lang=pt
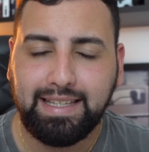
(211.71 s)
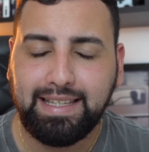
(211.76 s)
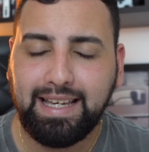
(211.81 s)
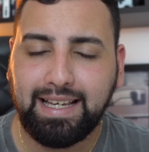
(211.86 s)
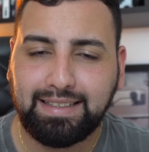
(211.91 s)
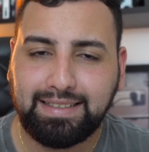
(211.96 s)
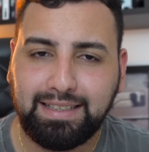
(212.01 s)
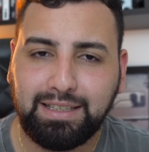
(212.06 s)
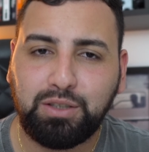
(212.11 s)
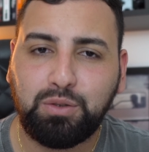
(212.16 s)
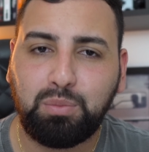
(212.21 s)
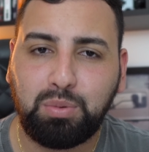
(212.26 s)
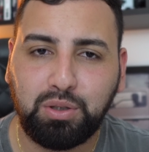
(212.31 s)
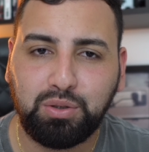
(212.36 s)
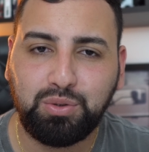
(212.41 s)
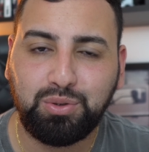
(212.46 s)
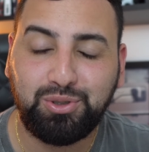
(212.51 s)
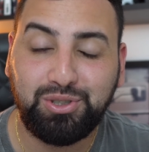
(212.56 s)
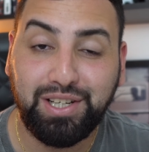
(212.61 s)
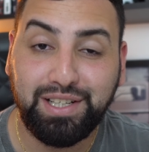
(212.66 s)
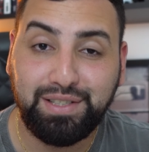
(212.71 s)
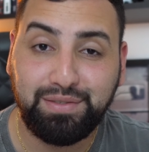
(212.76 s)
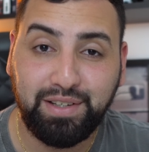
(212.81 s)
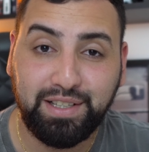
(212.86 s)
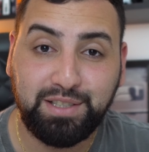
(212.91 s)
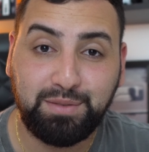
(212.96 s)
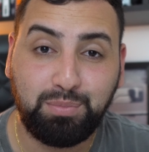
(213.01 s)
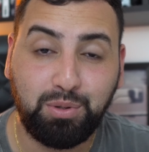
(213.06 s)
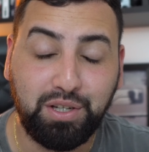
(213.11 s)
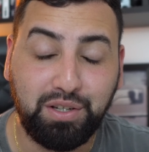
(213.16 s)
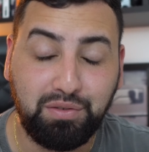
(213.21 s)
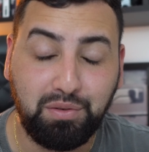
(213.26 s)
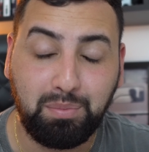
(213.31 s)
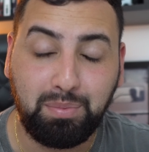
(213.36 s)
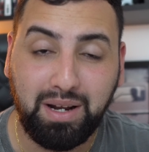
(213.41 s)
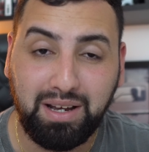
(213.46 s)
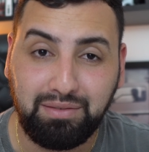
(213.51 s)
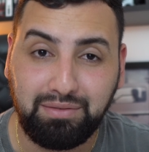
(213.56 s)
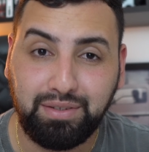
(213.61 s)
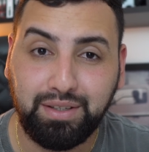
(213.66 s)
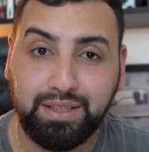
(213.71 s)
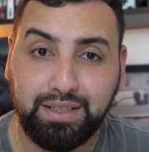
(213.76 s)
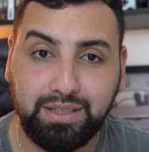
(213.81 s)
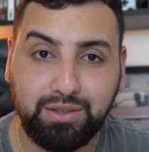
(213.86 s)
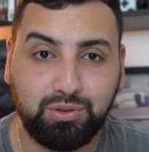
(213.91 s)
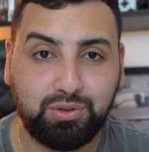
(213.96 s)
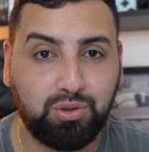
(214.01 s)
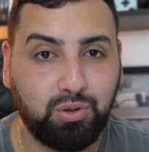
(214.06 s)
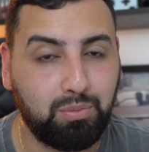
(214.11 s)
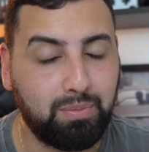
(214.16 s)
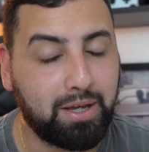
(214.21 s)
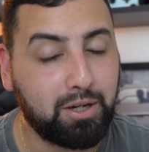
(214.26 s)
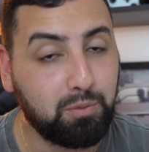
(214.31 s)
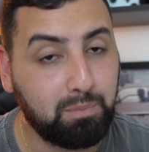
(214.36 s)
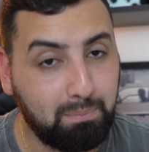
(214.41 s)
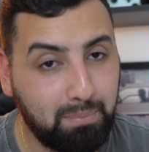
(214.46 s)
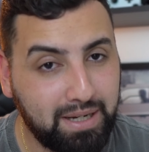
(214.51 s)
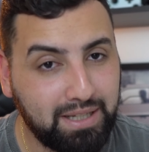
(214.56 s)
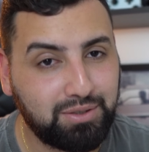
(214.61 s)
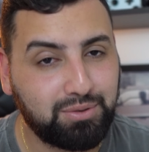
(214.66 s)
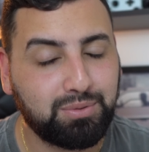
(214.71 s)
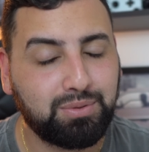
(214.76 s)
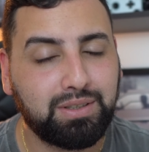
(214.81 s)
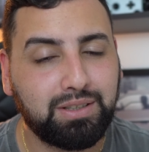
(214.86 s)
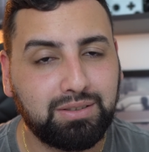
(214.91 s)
e assim que o produto já estiver disponível para venda e eu souber o preço,